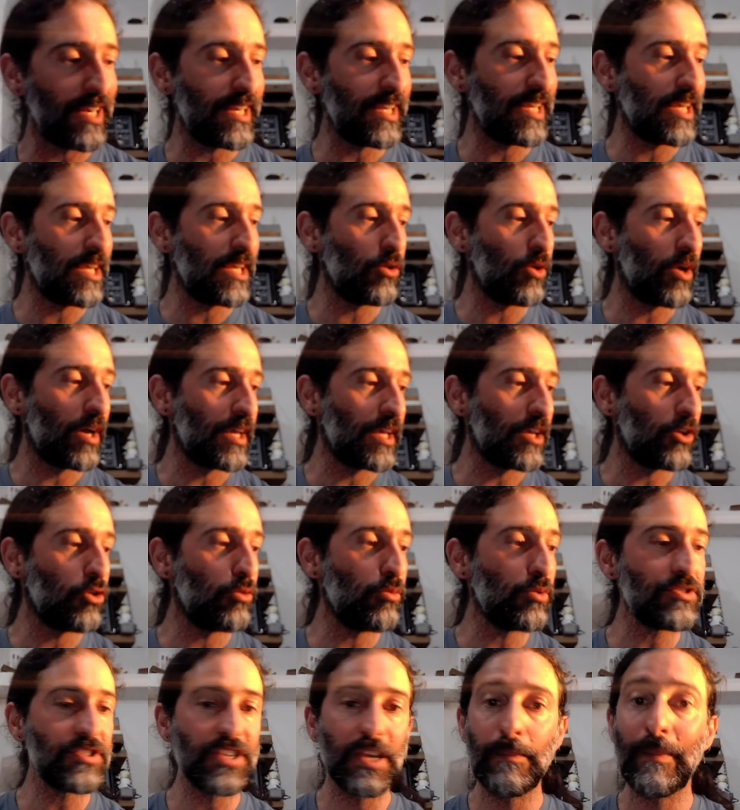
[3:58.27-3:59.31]
líquido ahí?
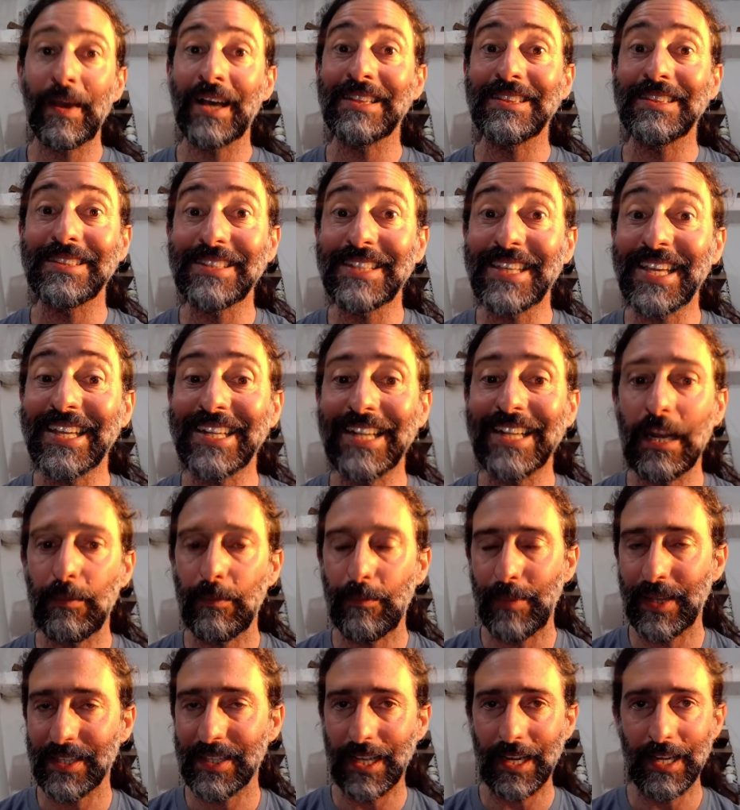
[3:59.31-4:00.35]
¿Cómo se mantiene el
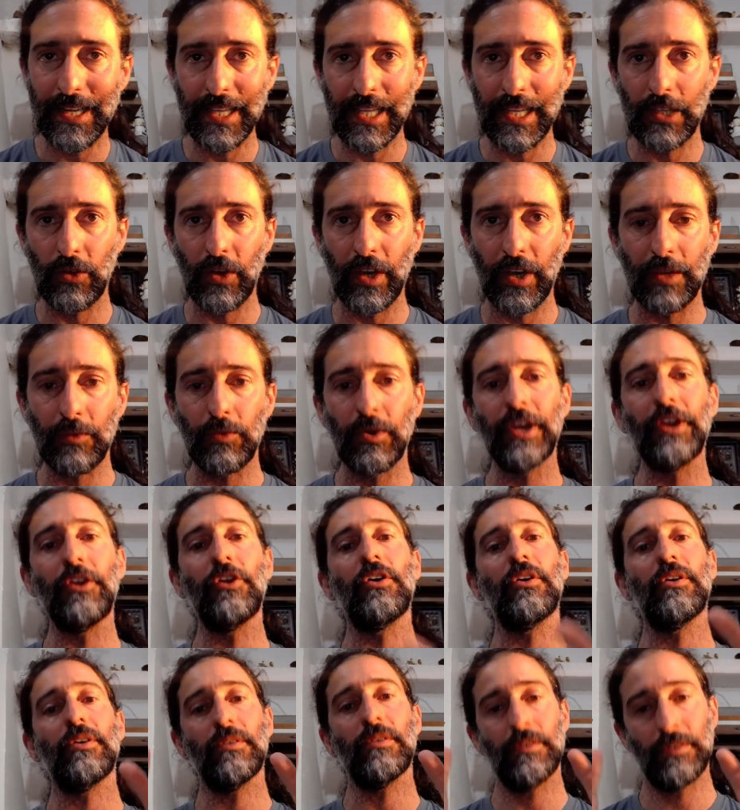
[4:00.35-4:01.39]
metal líquido ahí? Bueno,
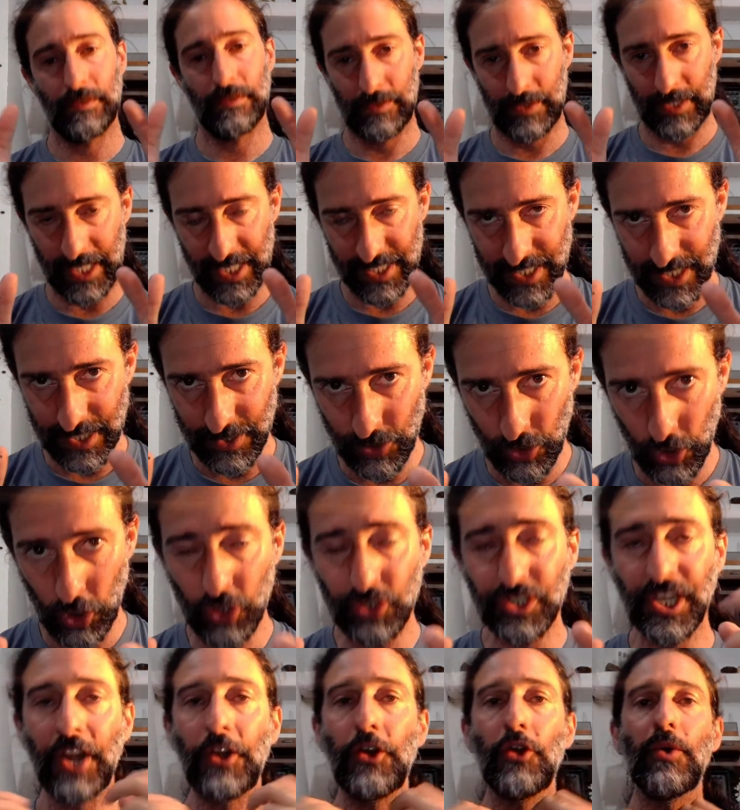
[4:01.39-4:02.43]
esa es
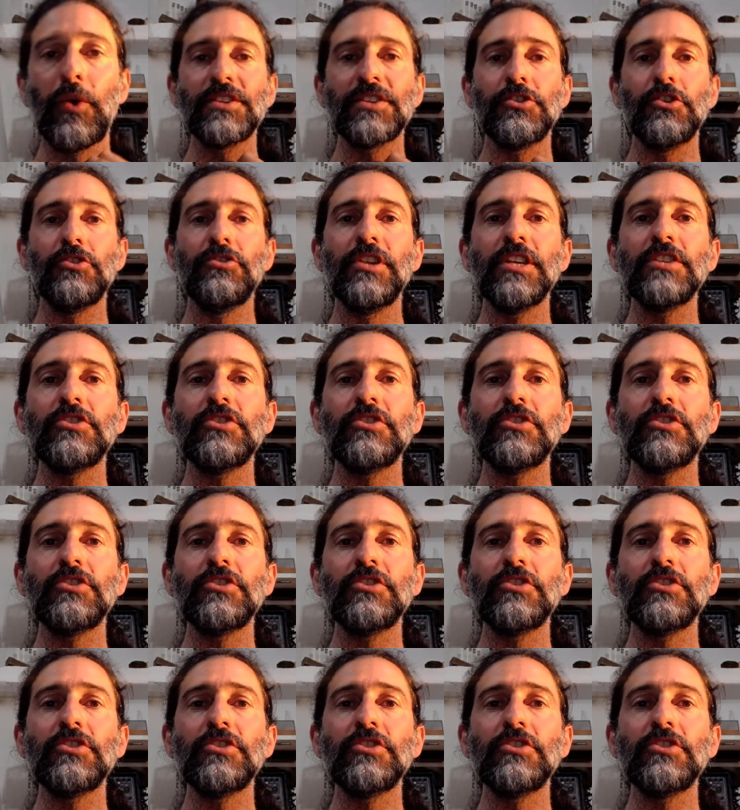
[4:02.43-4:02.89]
otra innovación de